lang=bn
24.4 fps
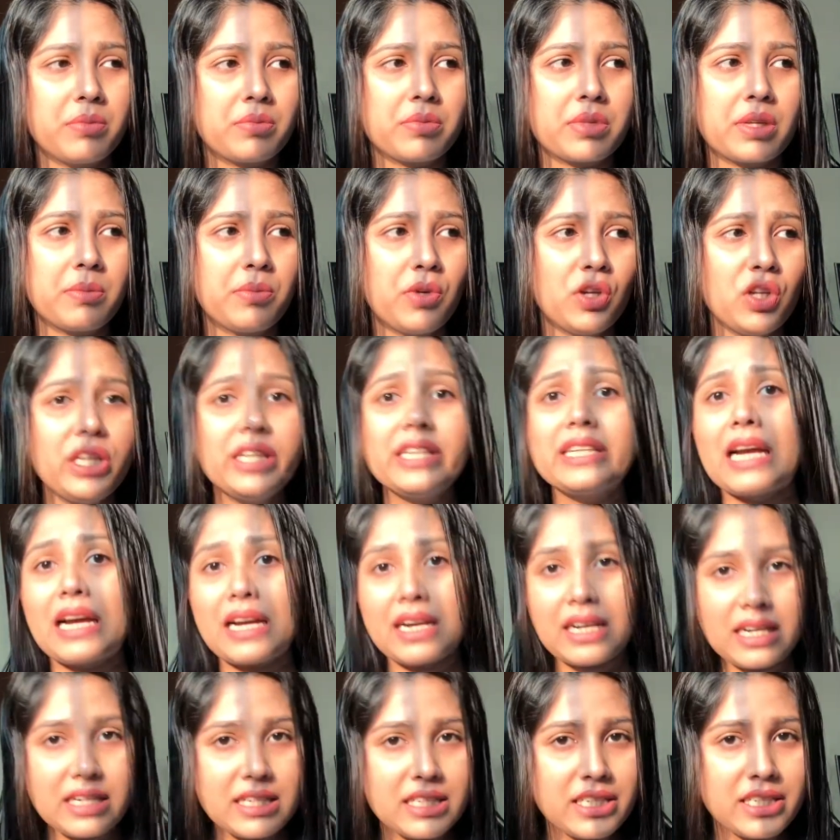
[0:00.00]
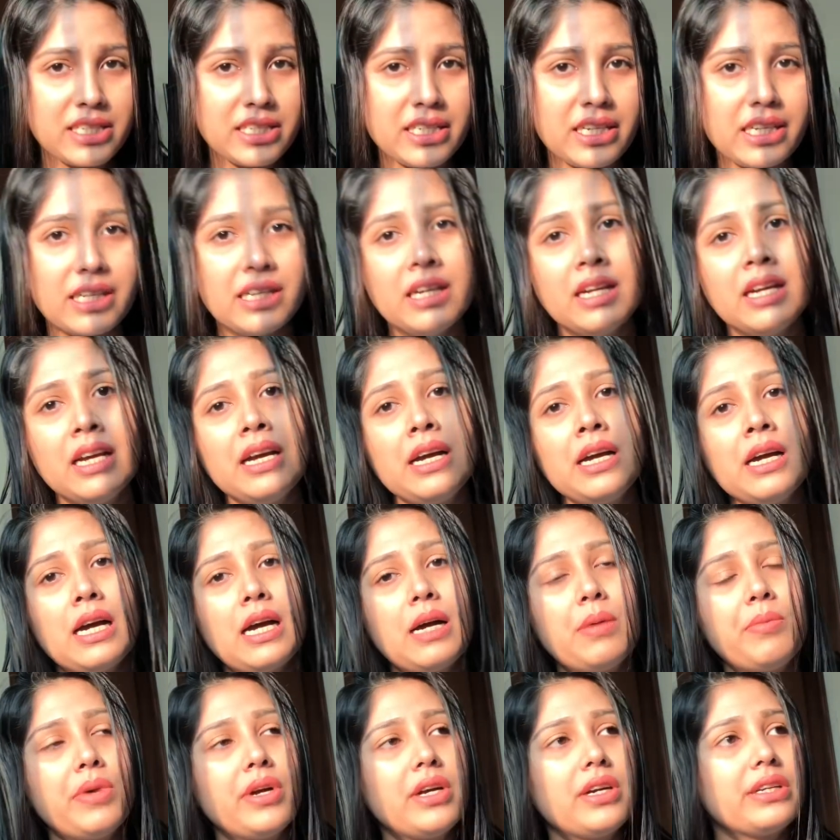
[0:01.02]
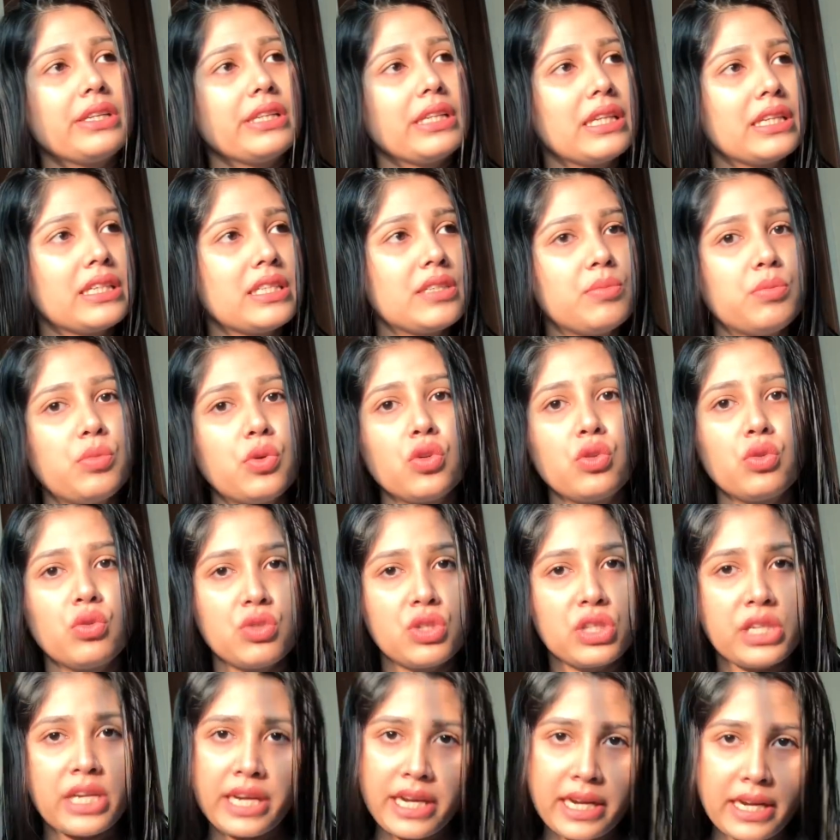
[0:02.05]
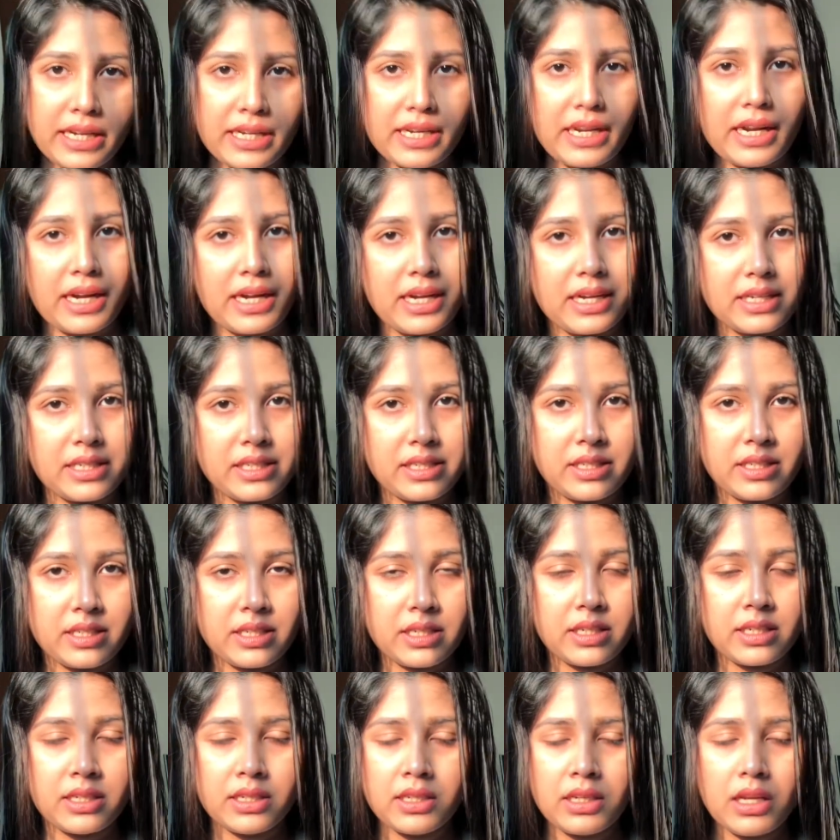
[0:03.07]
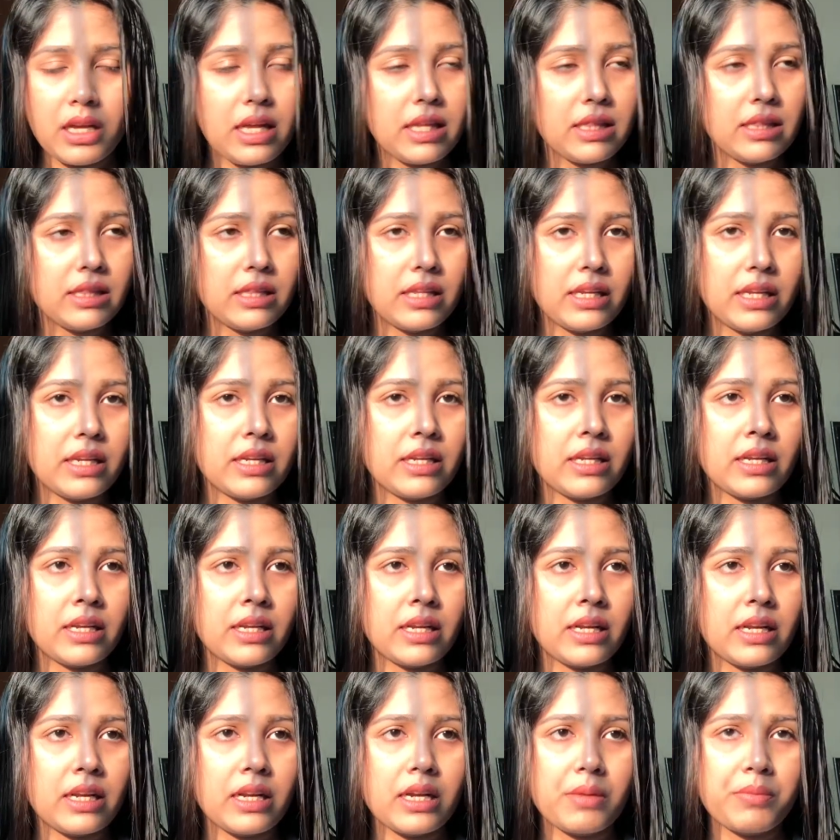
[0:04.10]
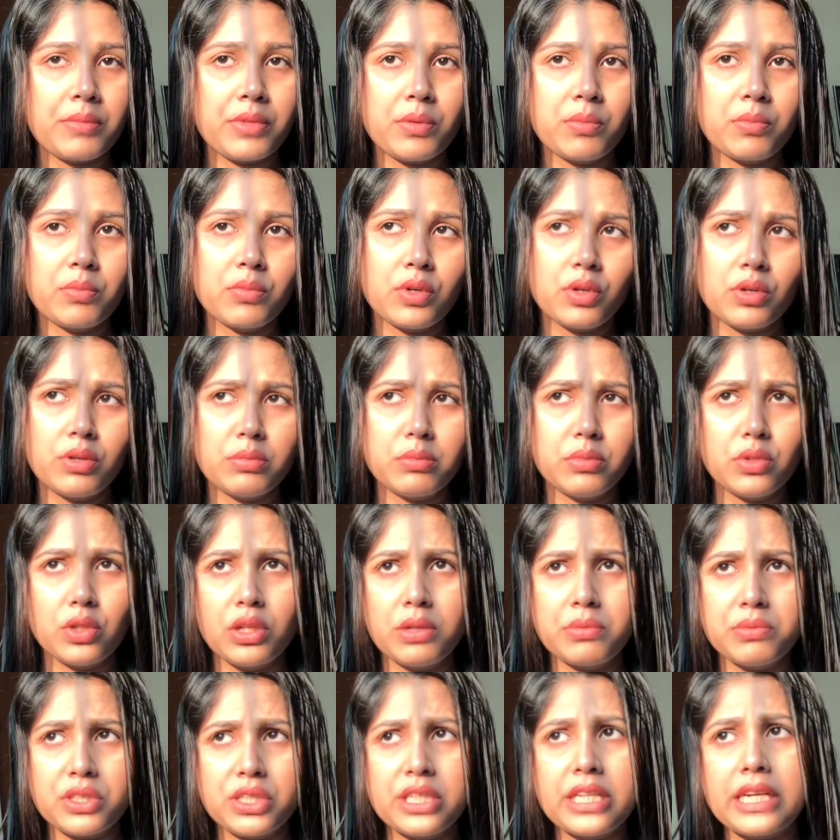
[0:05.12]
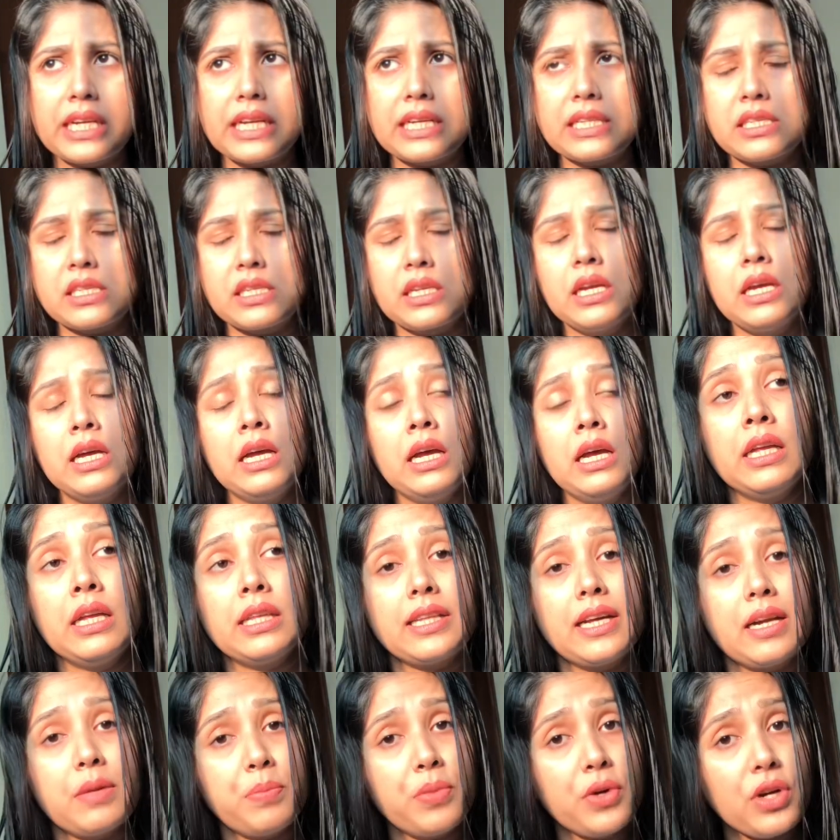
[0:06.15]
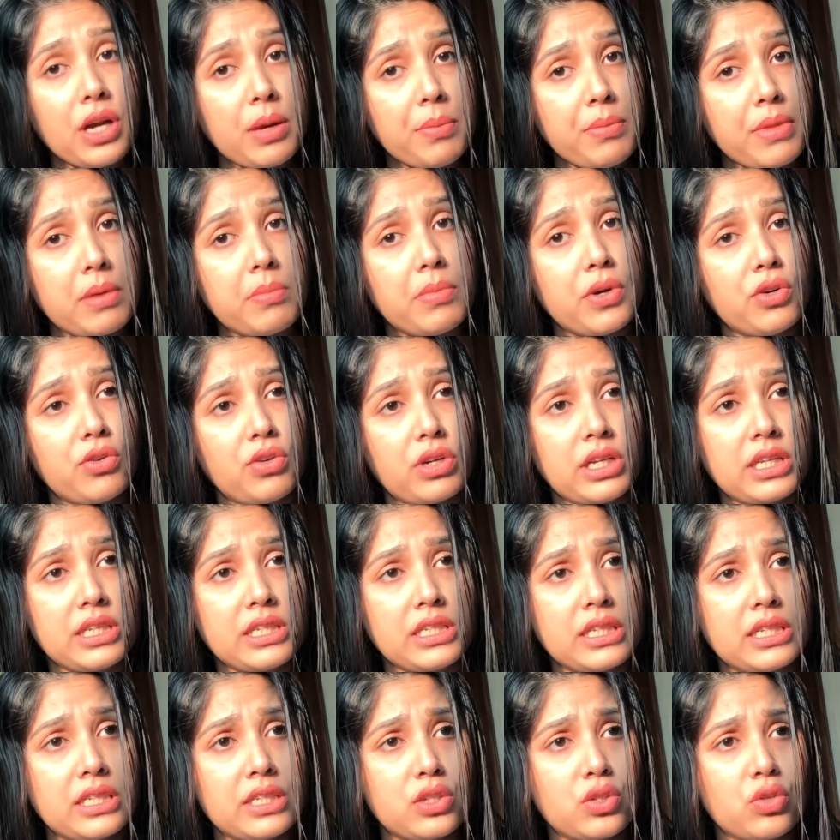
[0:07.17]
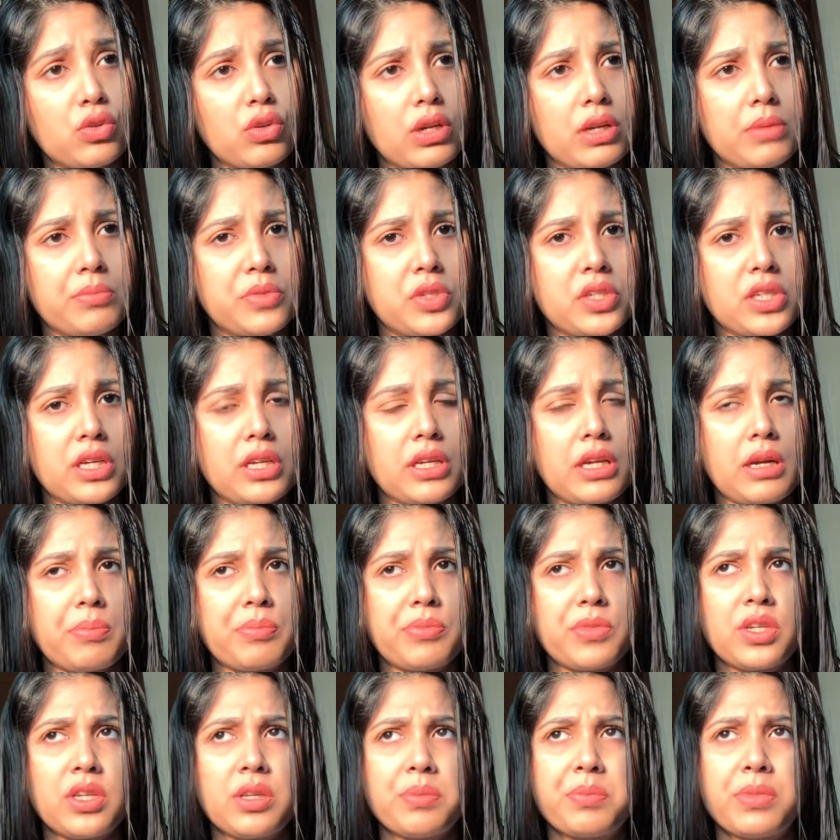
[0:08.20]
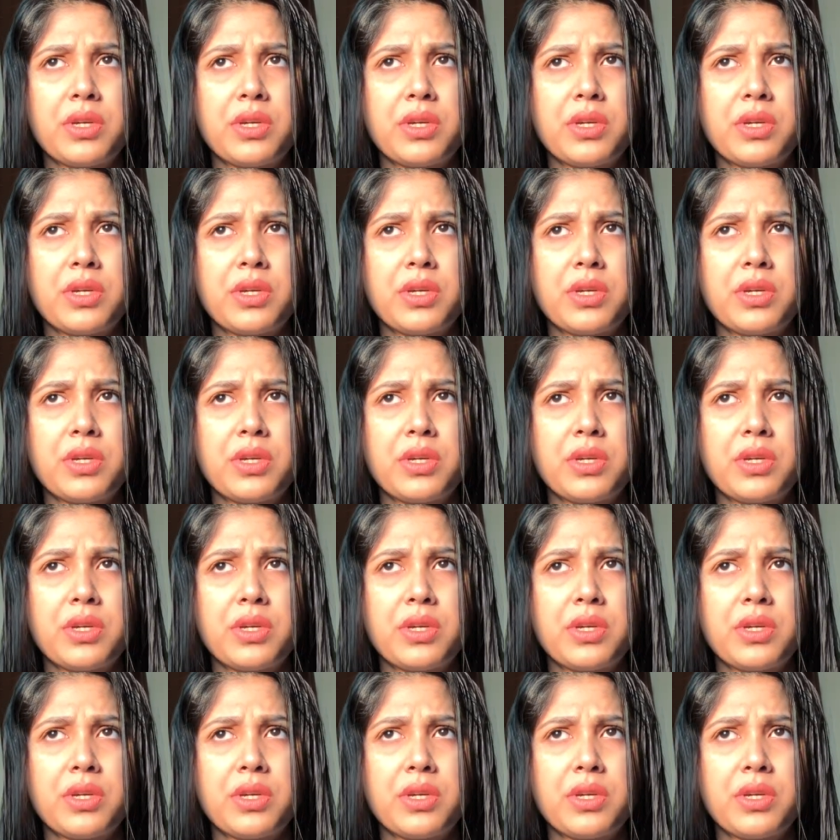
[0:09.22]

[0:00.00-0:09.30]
কি বলে টাকা আসছে আমার রিলেটিভ বললো যে হ্যাঁ টাকা আসছে অ্যান্ড দেন আমি বললাম ঠিক আছে তারপরে আমি আবার ওনাকে জিজ্ঞেস করলাম যে আপনি